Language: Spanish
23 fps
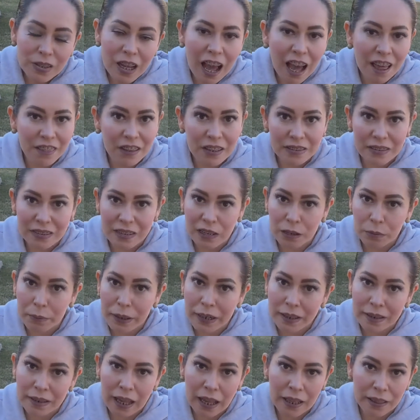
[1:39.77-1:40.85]
A decir
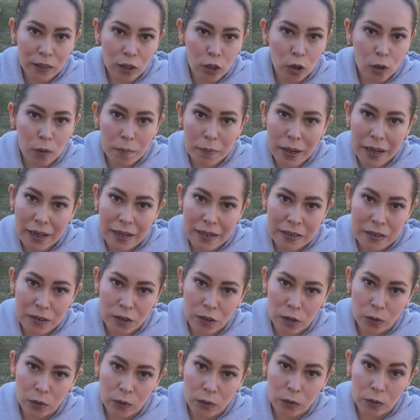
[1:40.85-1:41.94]
verdad, no
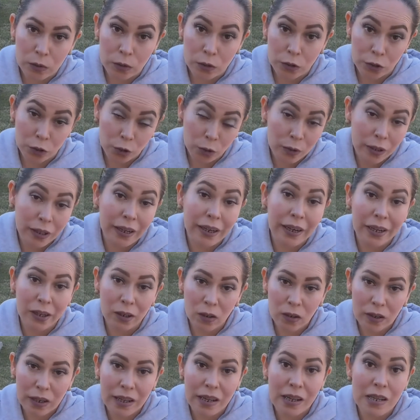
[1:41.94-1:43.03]
maestro, yo
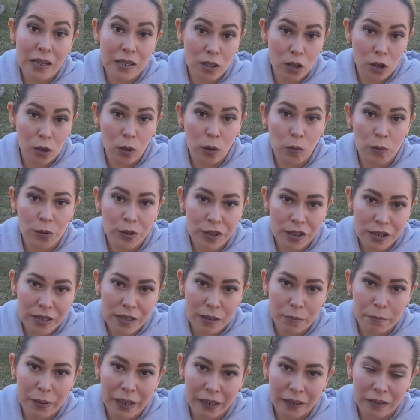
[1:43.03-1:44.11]
creo que es solo un
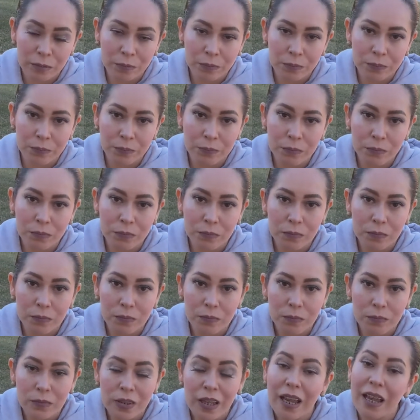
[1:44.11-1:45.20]
chisme.
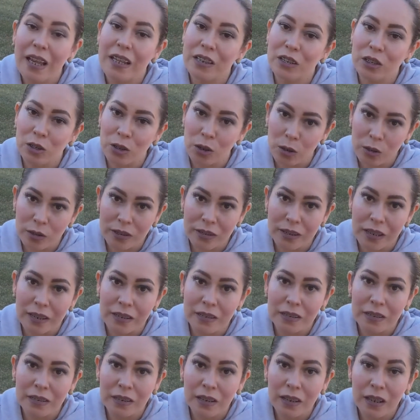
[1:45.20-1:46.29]
Entonces,
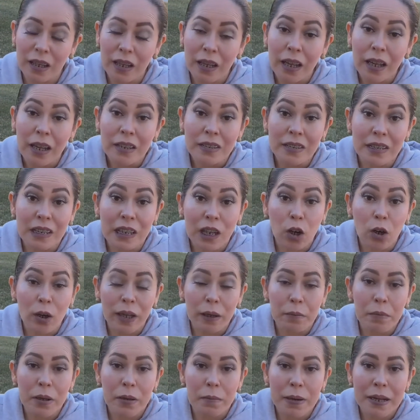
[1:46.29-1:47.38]
si lo
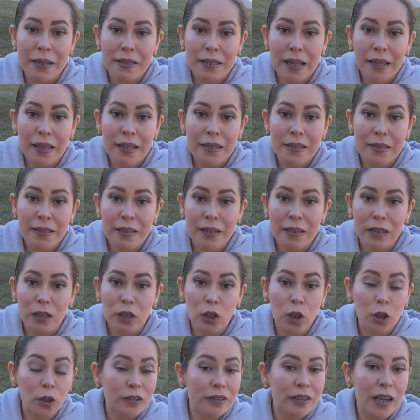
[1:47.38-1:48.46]
que me vas a decir
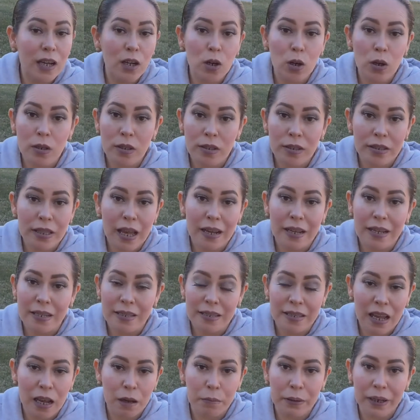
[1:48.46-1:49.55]
no te consta que
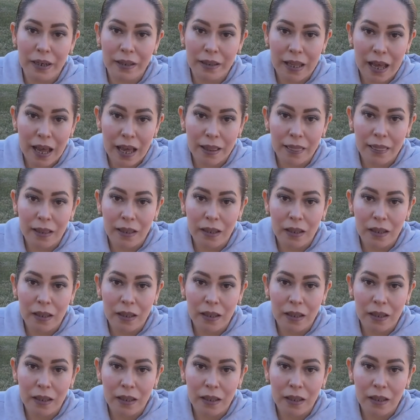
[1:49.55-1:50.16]
sea verdad,